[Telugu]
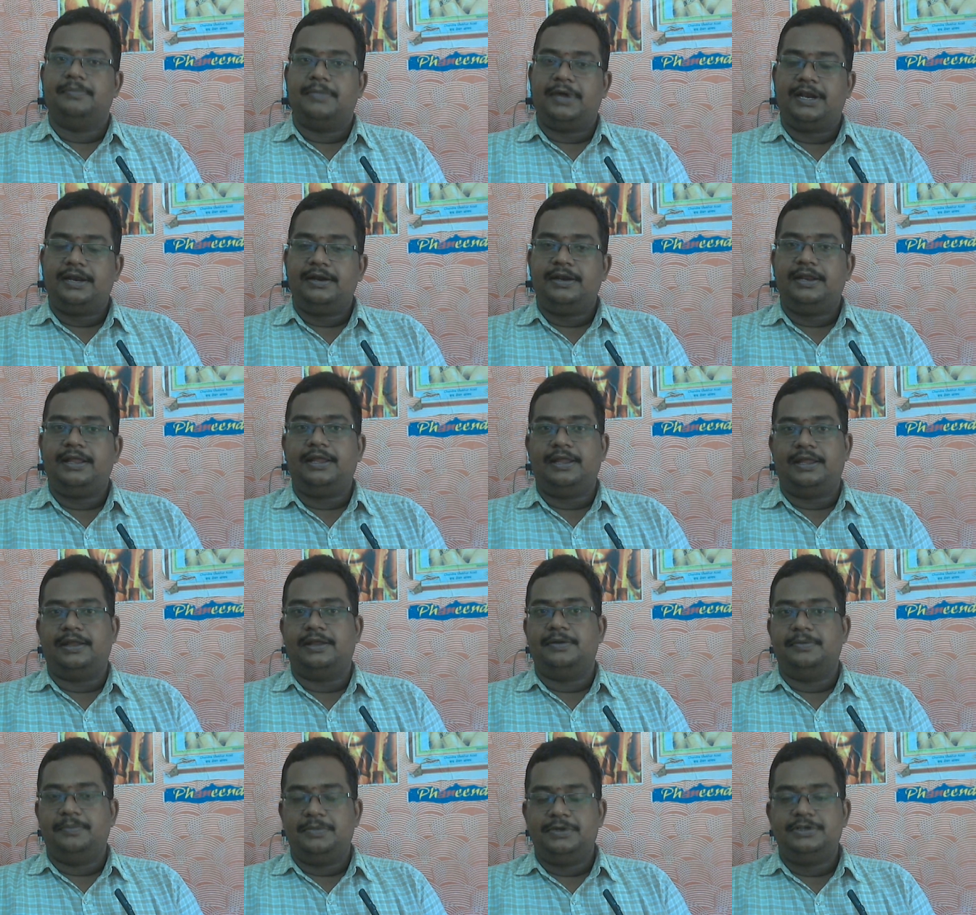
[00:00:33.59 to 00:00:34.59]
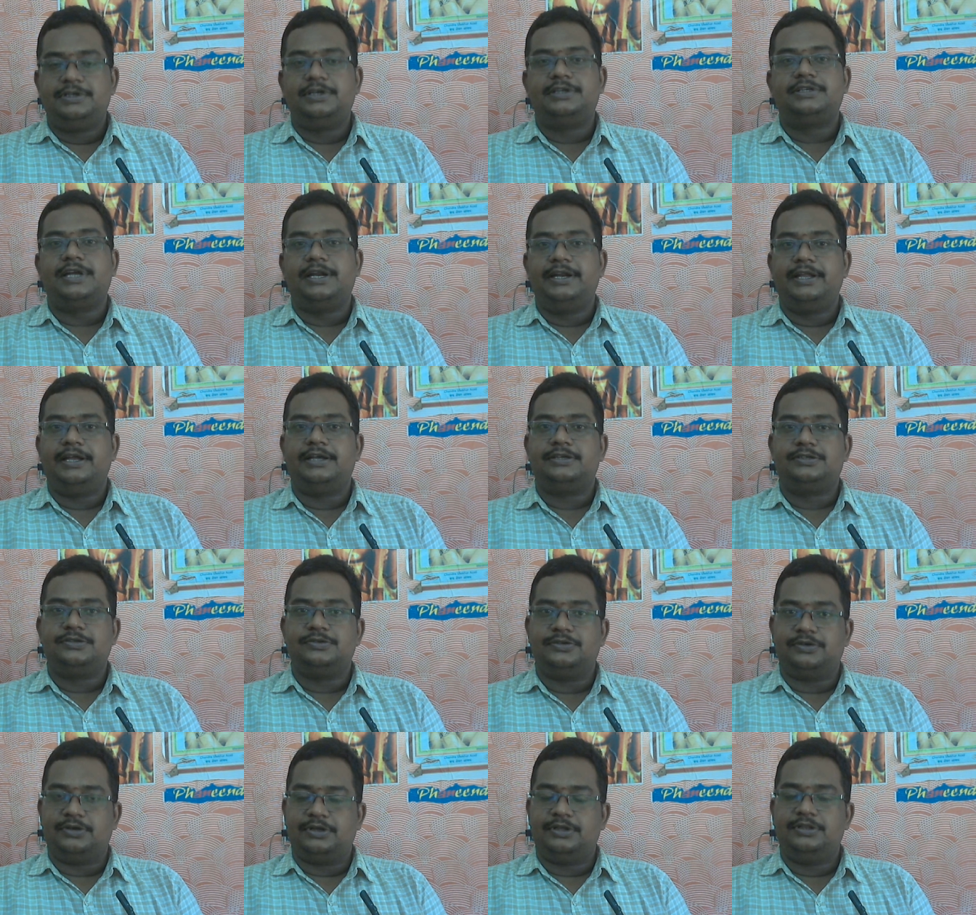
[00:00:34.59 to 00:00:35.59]
మరిన్ని బిజినెస్ ఐడియాస్
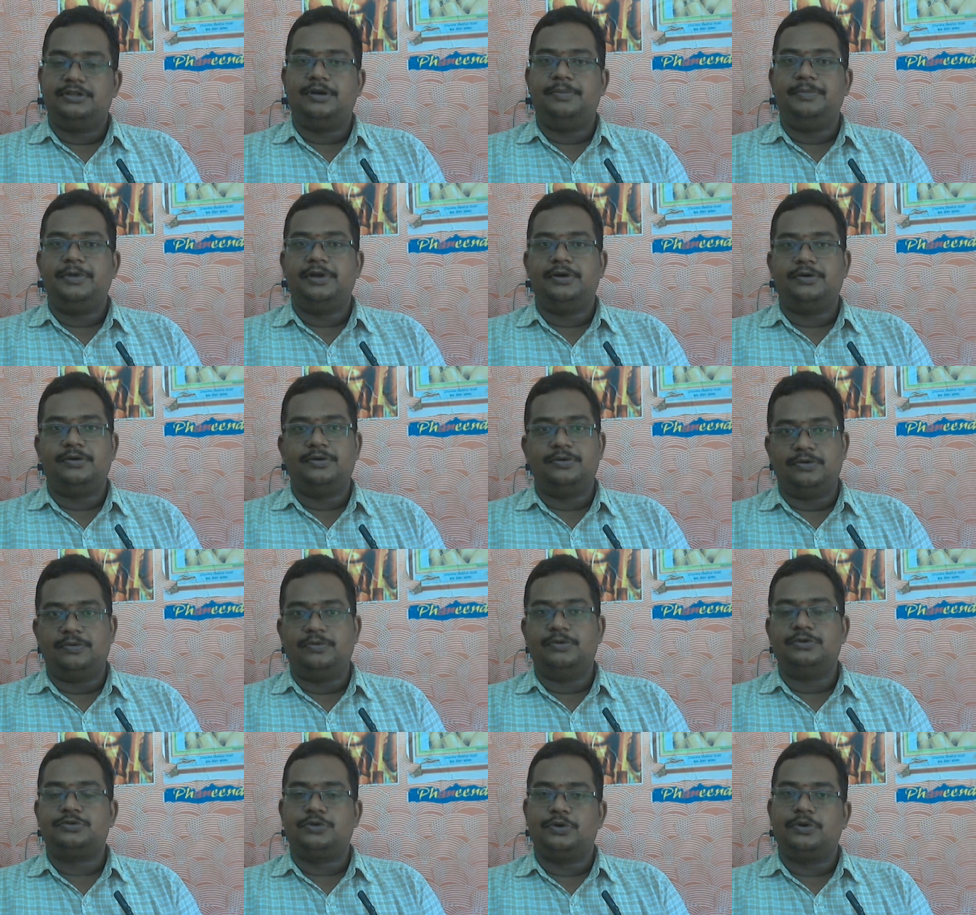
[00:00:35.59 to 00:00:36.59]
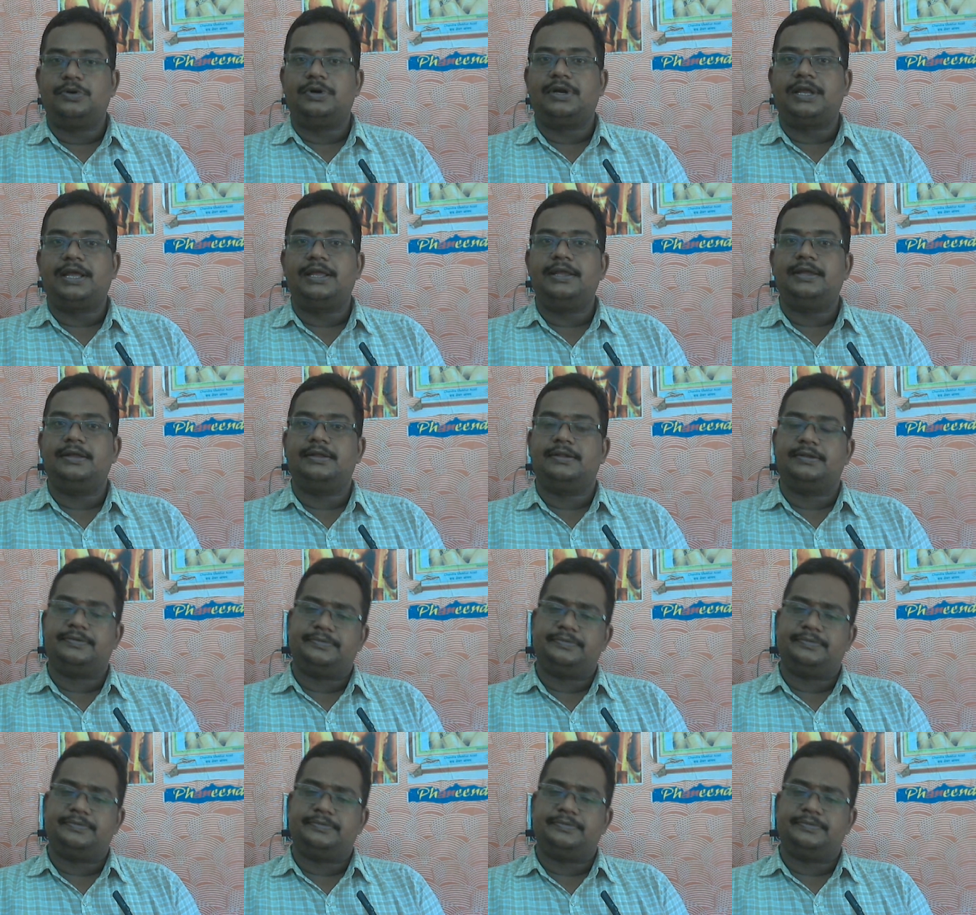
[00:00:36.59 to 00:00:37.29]
ఇందులో మీకు వస్తూ ఉంటాయి